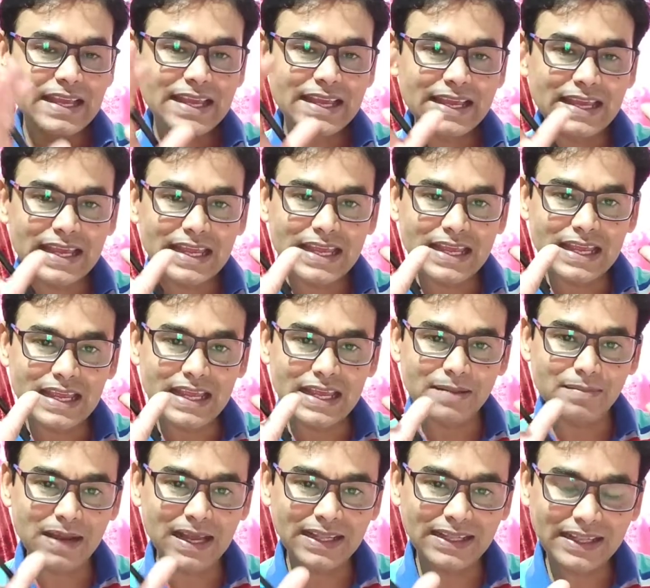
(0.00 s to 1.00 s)

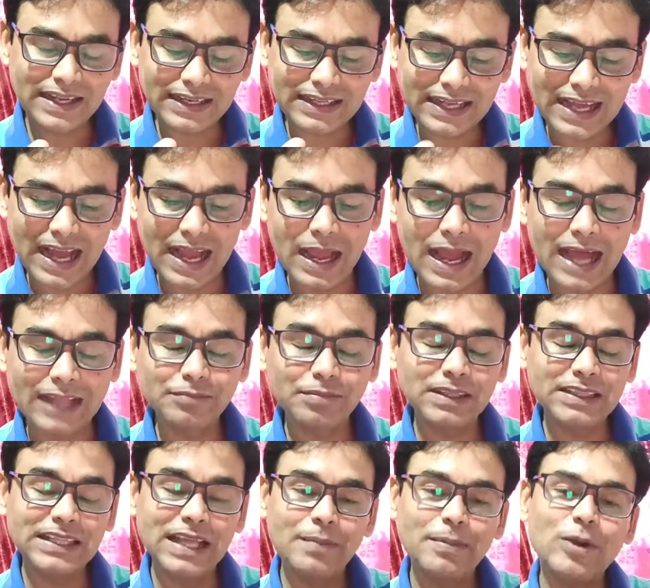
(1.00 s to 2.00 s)
इमाइल दर खान
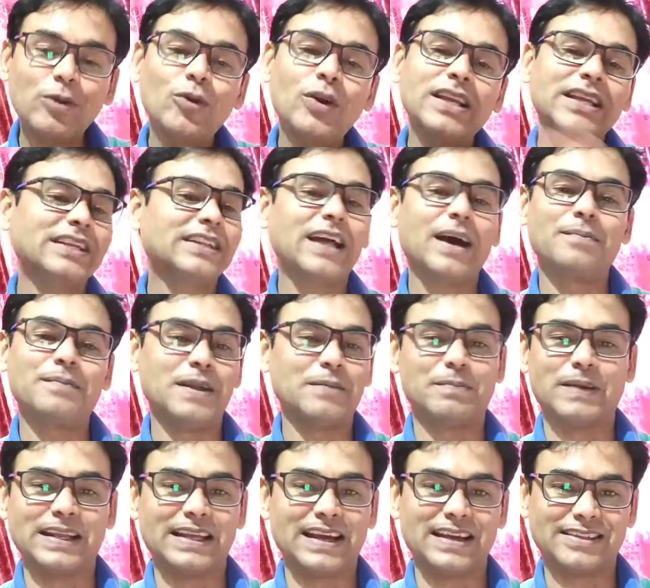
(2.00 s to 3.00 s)
आत्महत्या पे कोई किताब नहीं
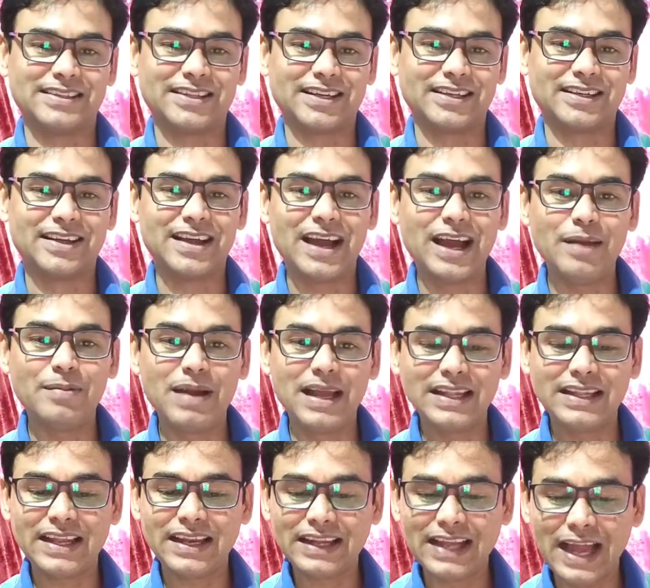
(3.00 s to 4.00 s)
पढ़ी आज तक
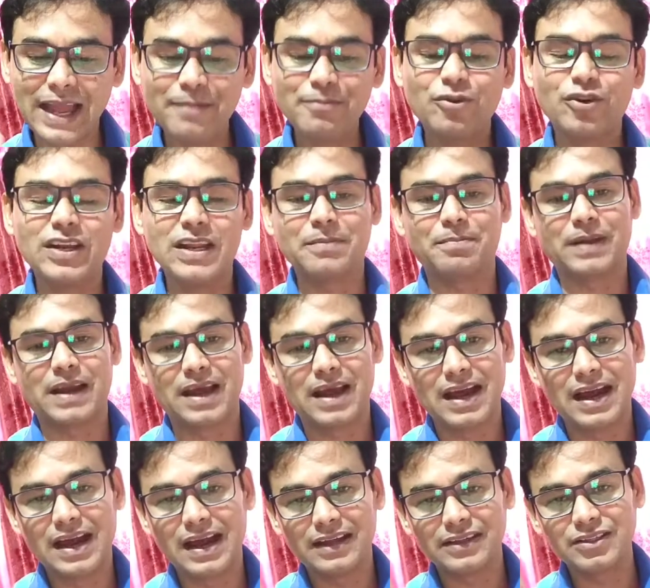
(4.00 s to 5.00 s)
इमाइल दर खान को नहीं पढ़ा
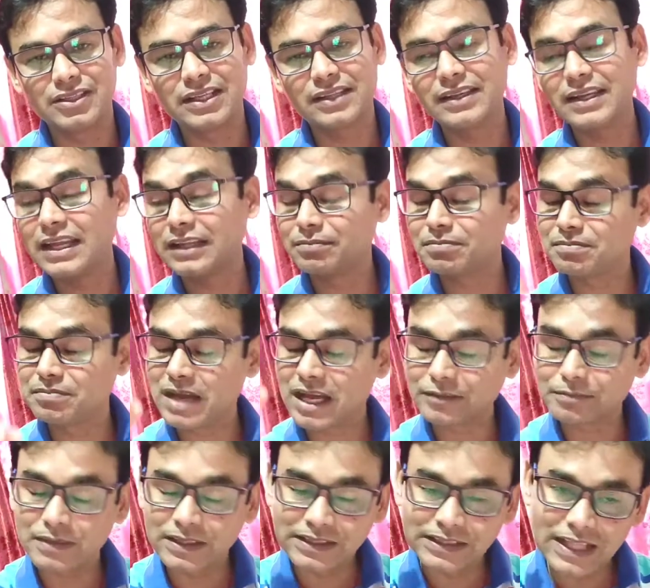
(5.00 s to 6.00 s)
जिसने
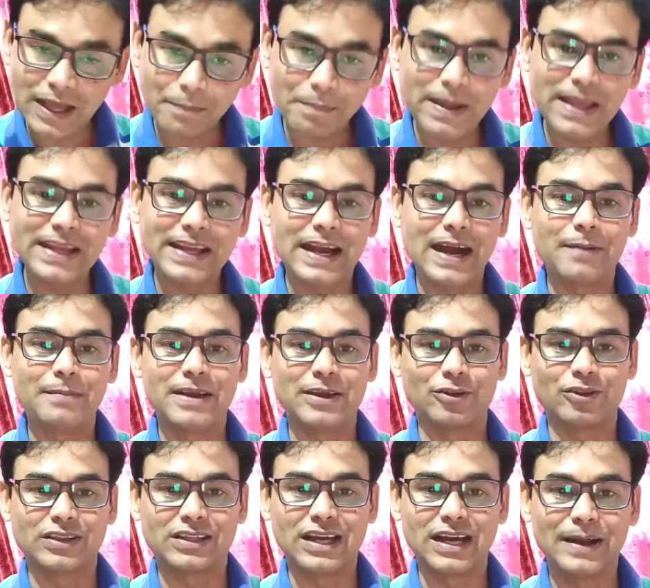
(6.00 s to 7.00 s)
आत्महत्या पे ही काम है
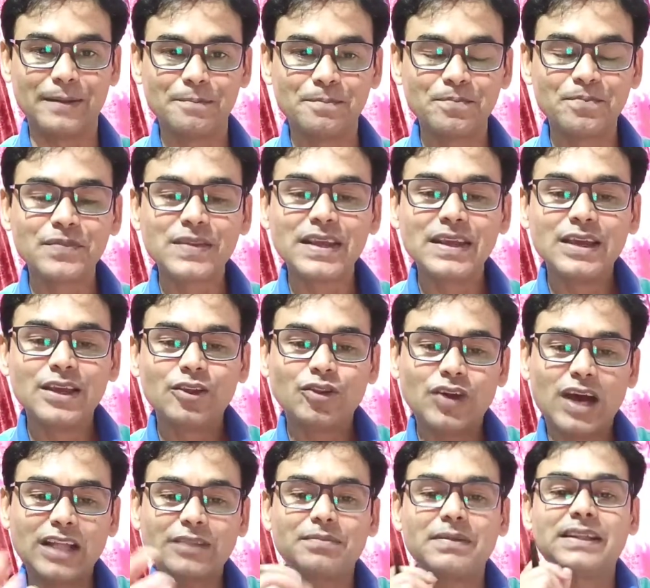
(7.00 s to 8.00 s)
उसका
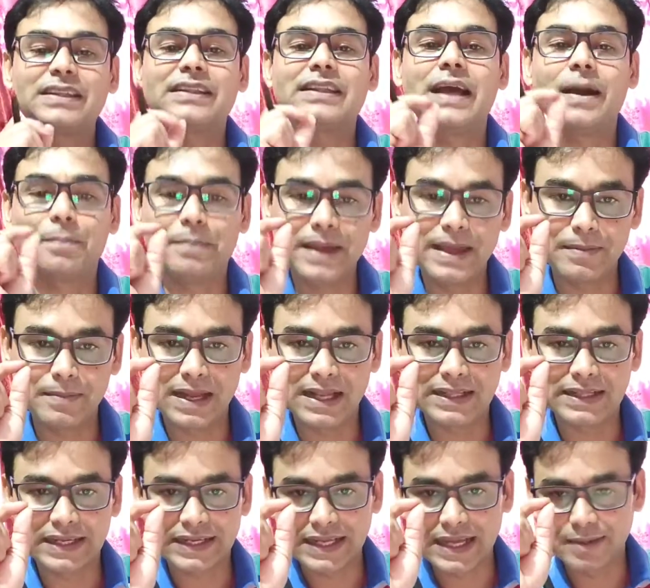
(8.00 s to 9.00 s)
तो आत्महत्या पे
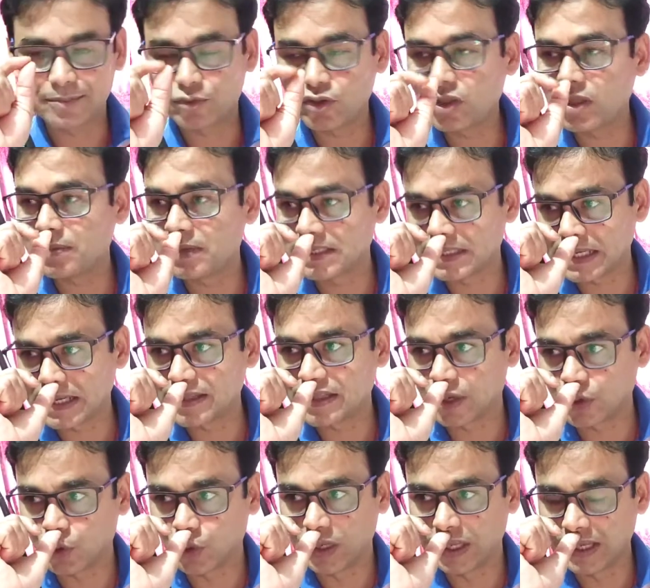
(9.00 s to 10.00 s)
इमाइल दर खान को समझना
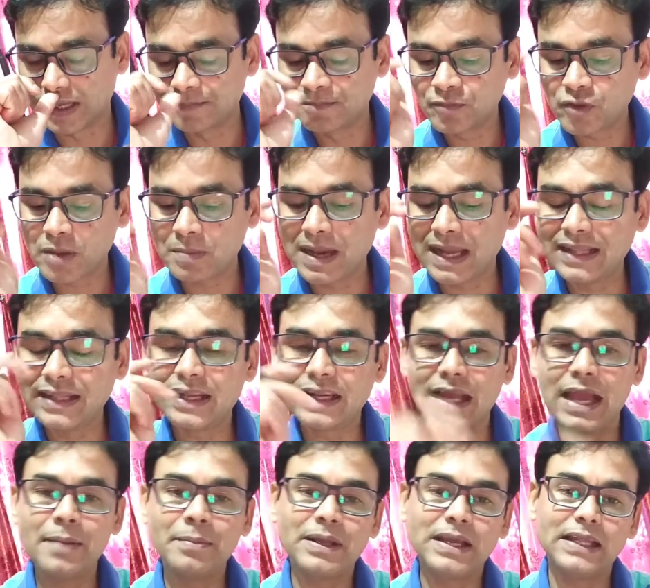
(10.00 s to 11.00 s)
ज़रूरी है तो इमाइल दर
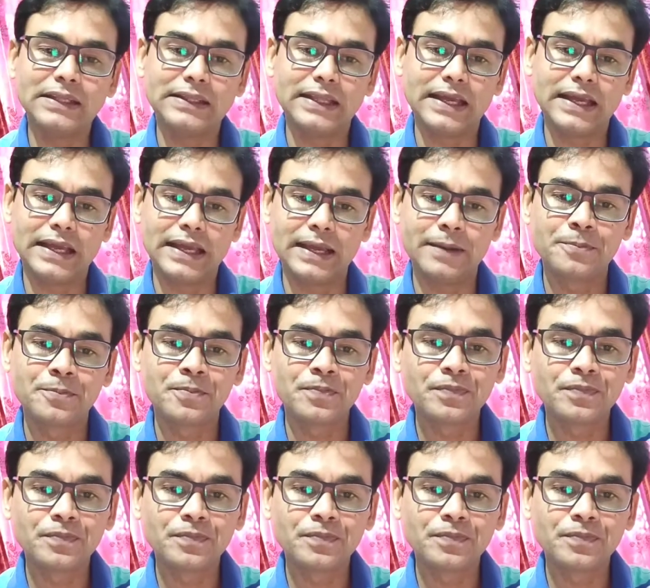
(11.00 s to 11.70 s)
खान कहते हैं